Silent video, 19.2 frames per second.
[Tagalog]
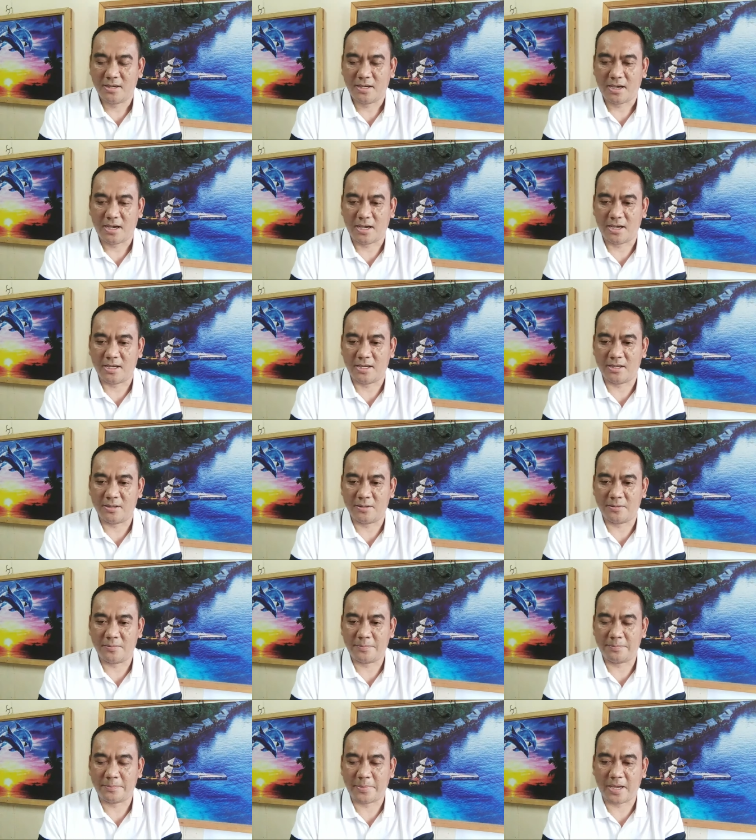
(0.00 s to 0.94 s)
ang
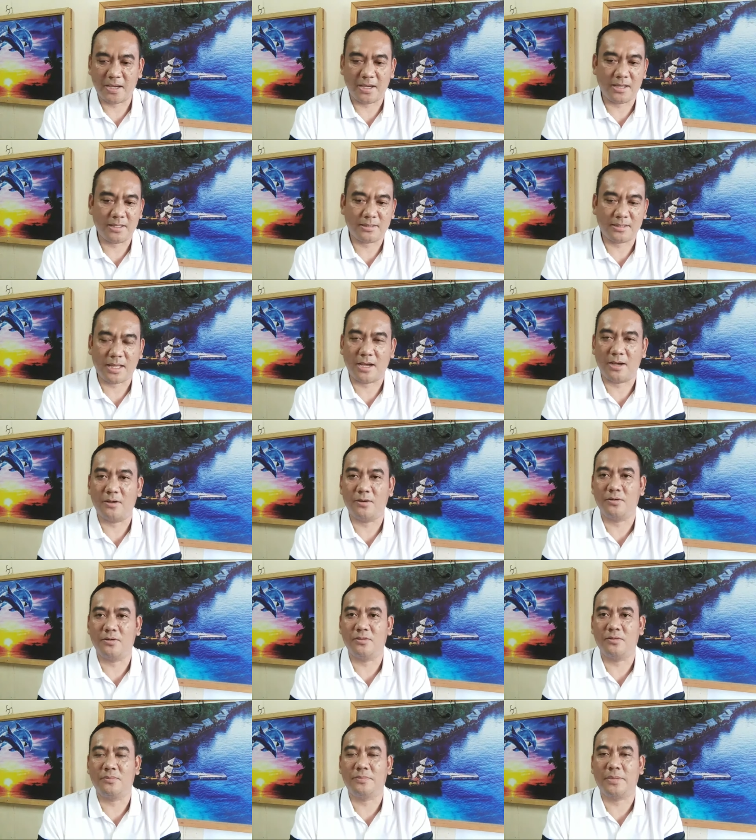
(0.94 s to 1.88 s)
mga
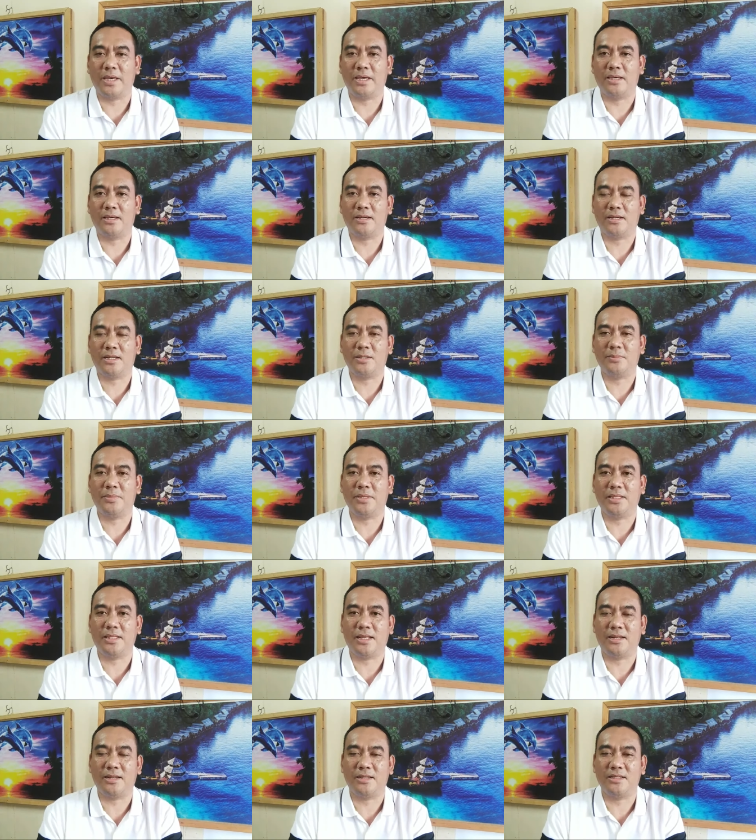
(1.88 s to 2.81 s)
taong may
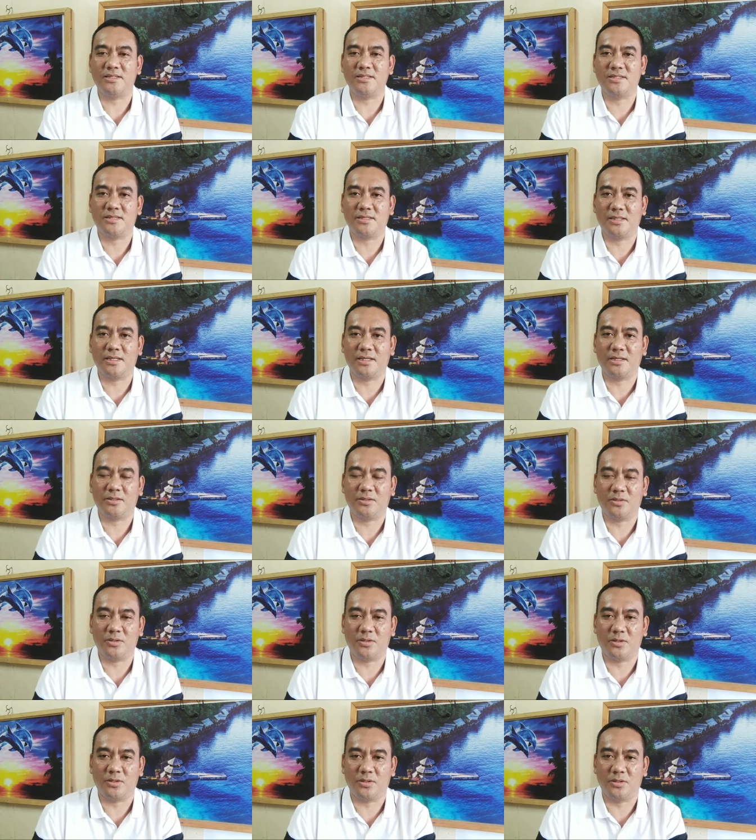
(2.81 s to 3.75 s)
criminal instinct
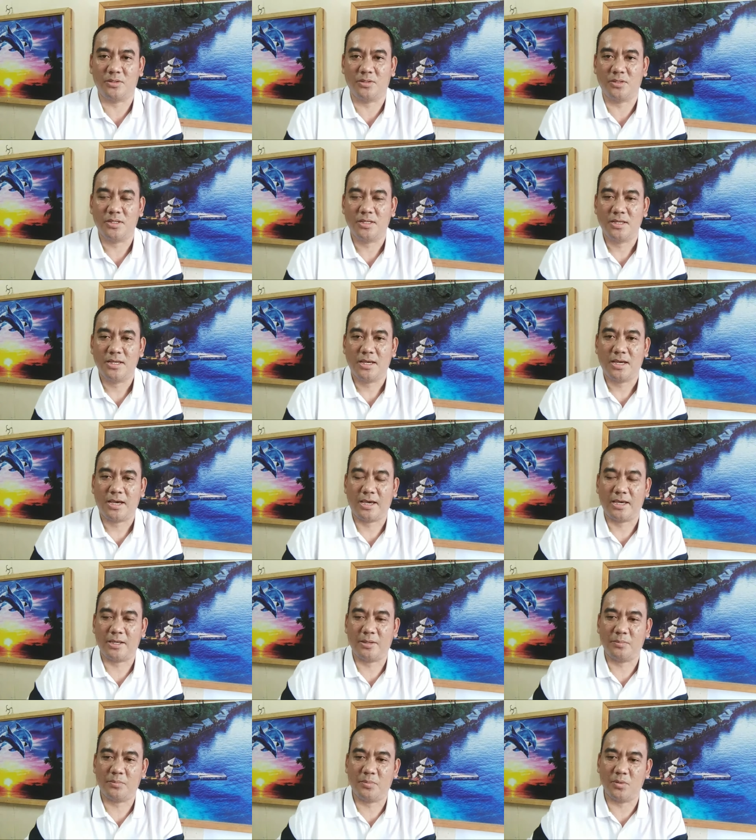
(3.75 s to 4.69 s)
noon
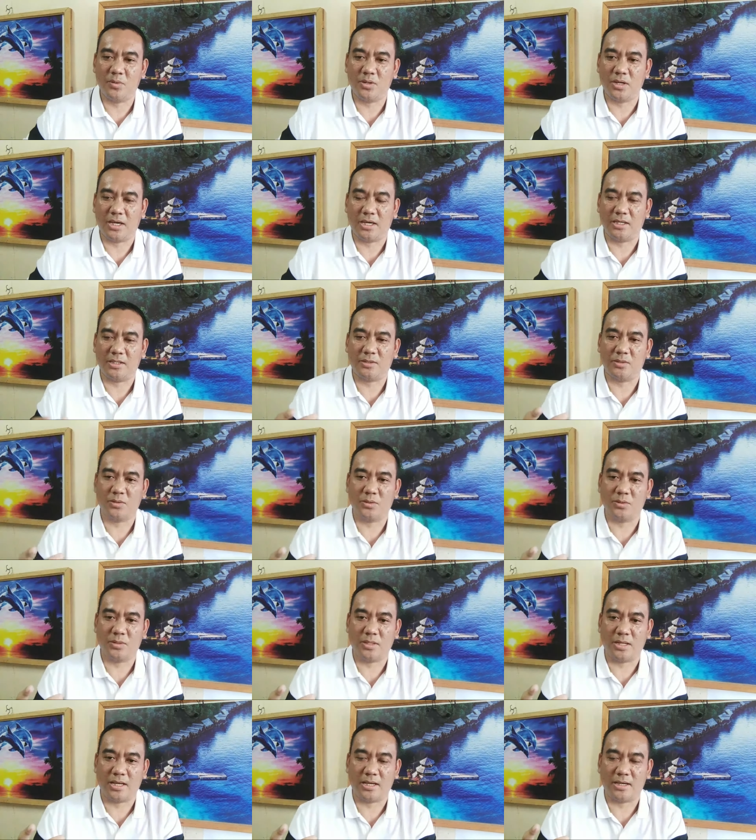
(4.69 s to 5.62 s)
ay bunga ito
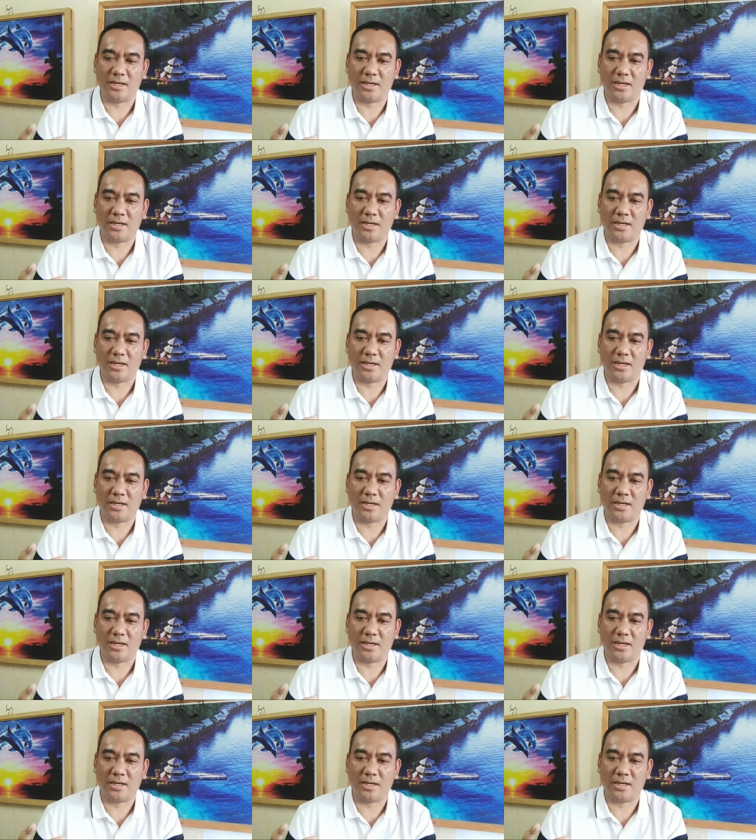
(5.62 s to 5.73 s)
ng